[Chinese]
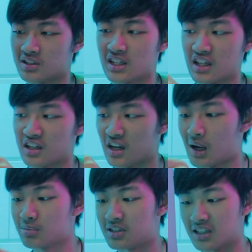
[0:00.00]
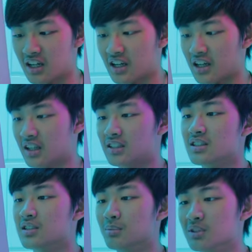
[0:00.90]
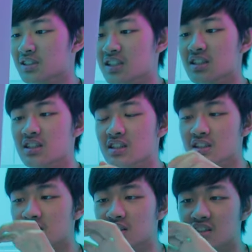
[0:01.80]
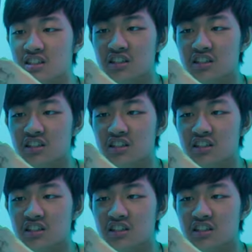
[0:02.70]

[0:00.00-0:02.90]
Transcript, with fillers: 塞，拿不起来，这是什么神奇的设计？